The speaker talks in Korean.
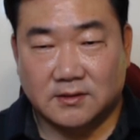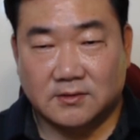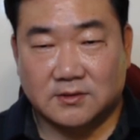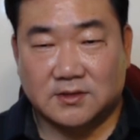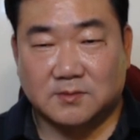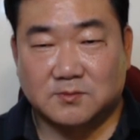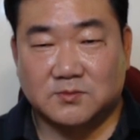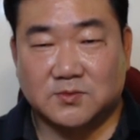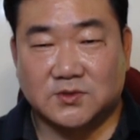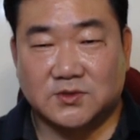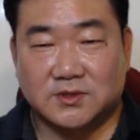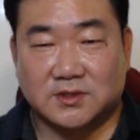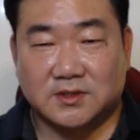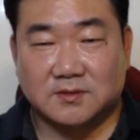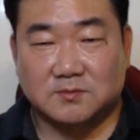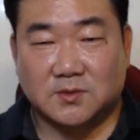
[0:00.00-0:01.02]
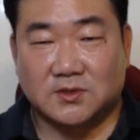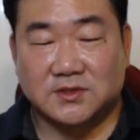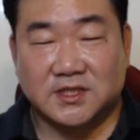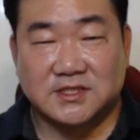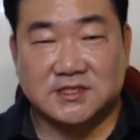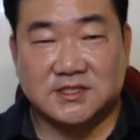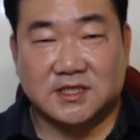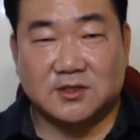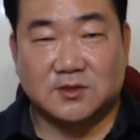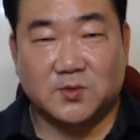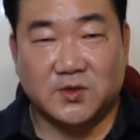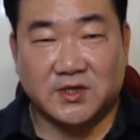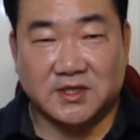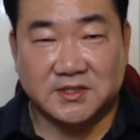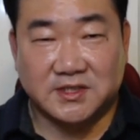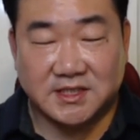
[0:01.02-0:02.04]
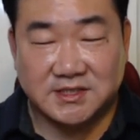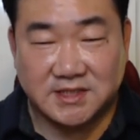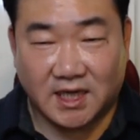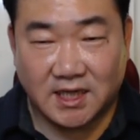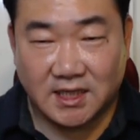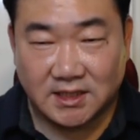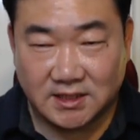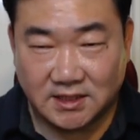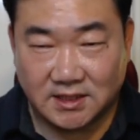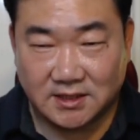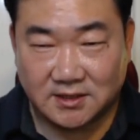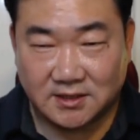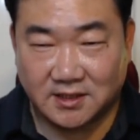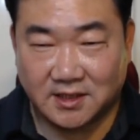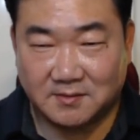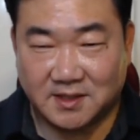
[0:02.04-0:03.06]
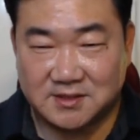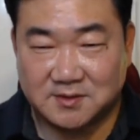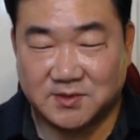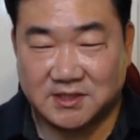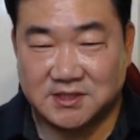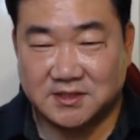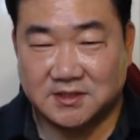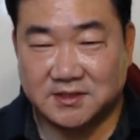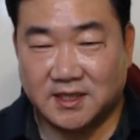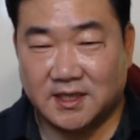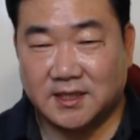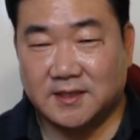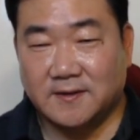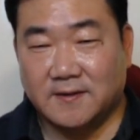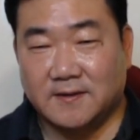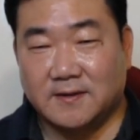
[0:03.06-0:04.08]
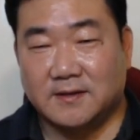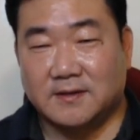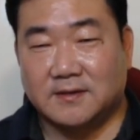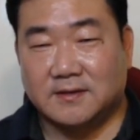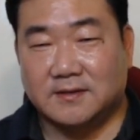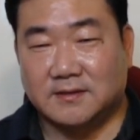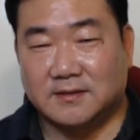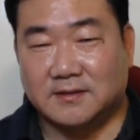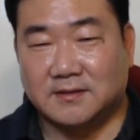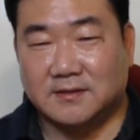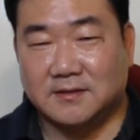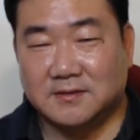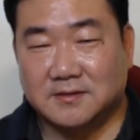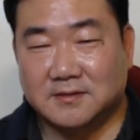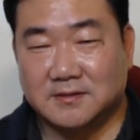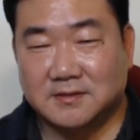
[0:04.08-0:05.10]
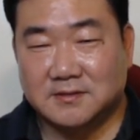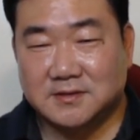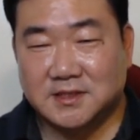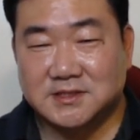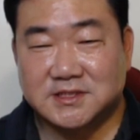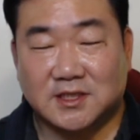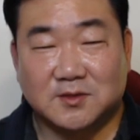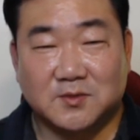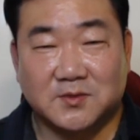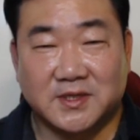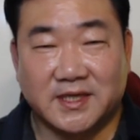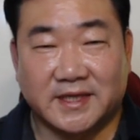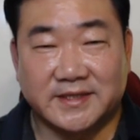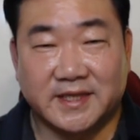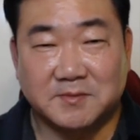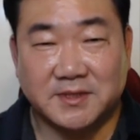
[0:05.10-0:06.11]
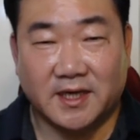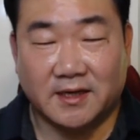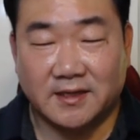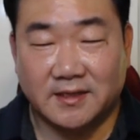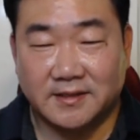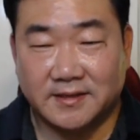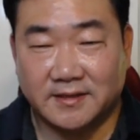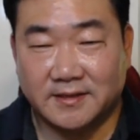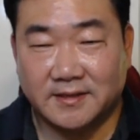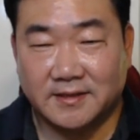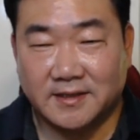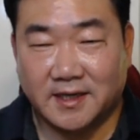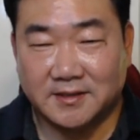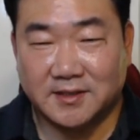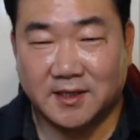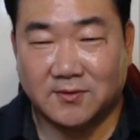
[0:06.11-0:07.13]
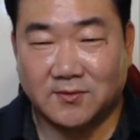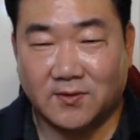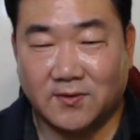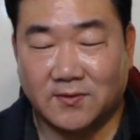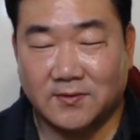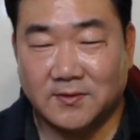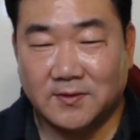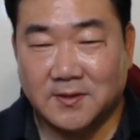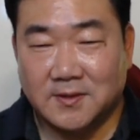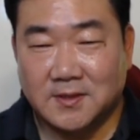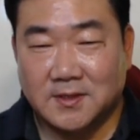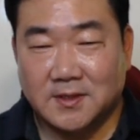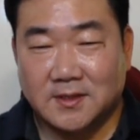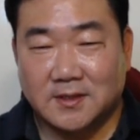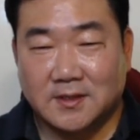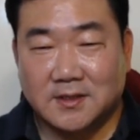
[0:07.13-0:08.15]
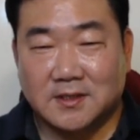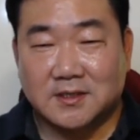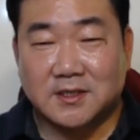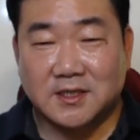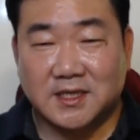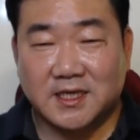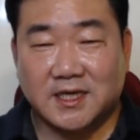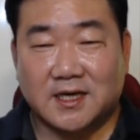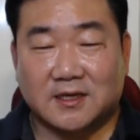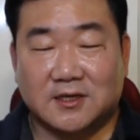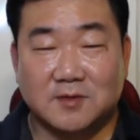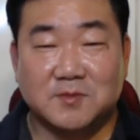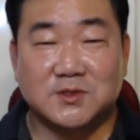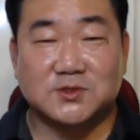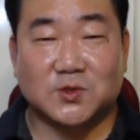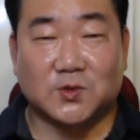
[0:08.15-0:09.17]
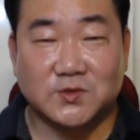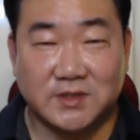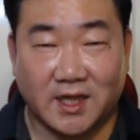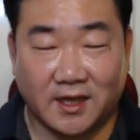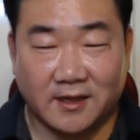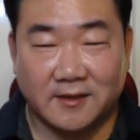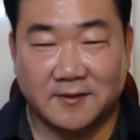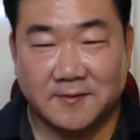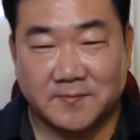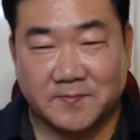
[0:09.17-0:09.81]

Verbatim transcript: 어떤 분들은 뭐 닌자 거북이는 되냐 아, 그렇게 말씀 하시는데 닌자 거북이는 안 됩니다. 안 되고 크기가 크면 좋은데